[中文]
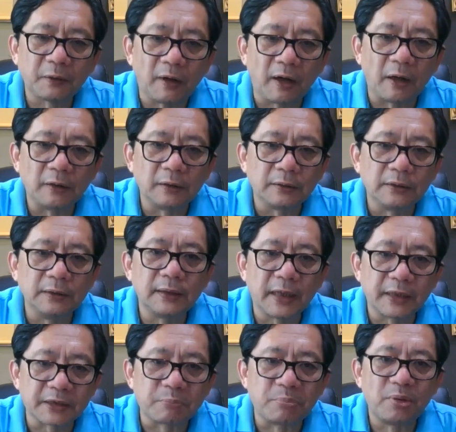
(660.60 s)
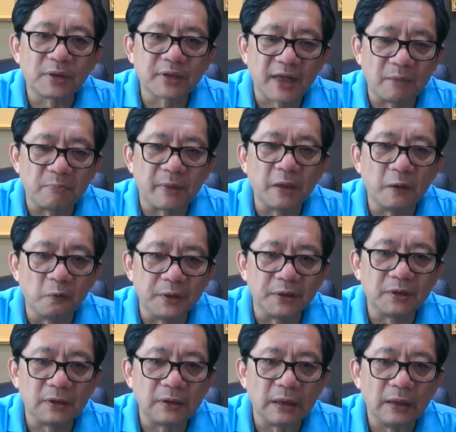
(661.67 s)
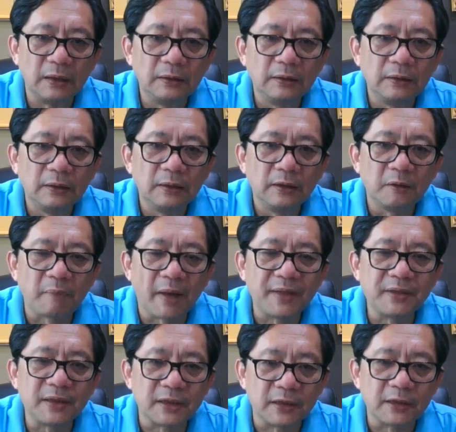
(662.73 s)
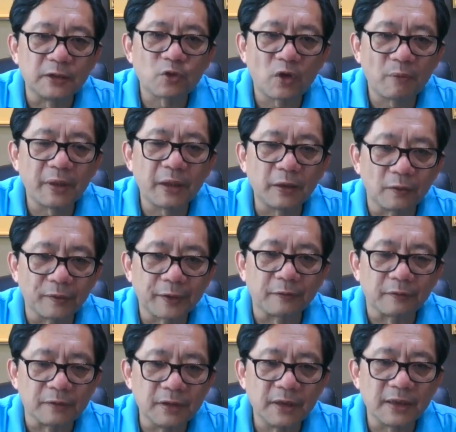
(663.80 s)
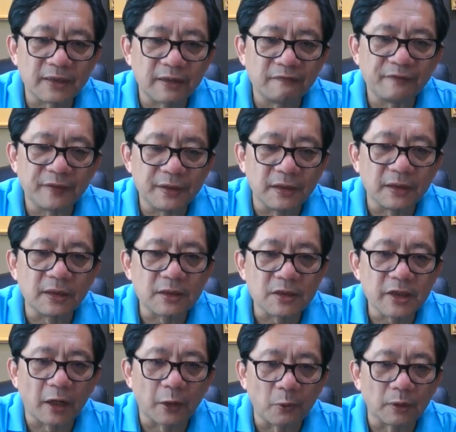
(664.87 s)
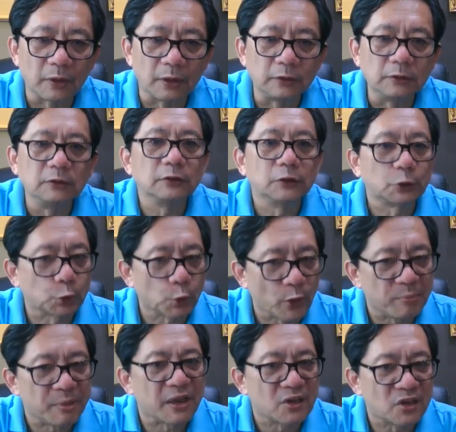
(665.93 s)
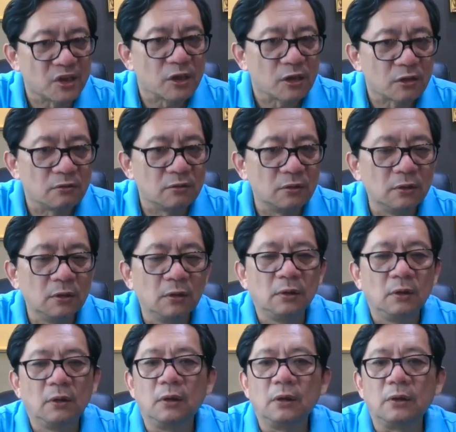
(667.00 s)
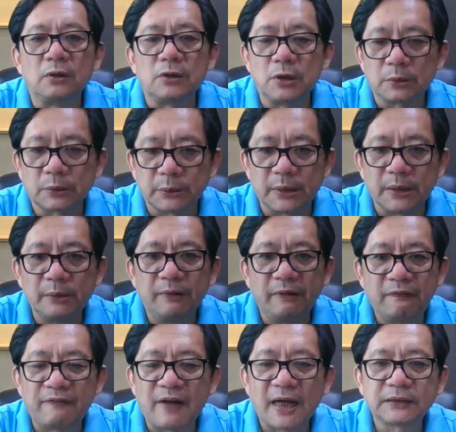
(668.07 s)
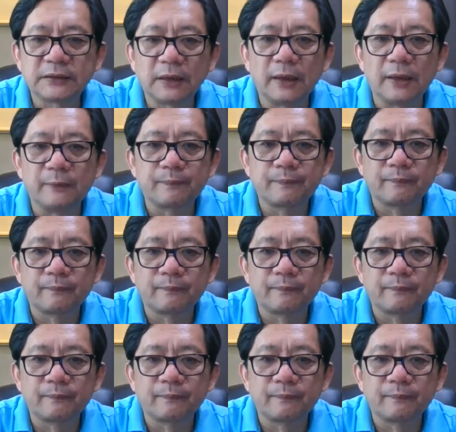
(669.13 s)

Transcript: 的话，应该是迫降没有问题的。潘景寅专门有这种夜间飞行跟降落的水平技术，就是因为发生了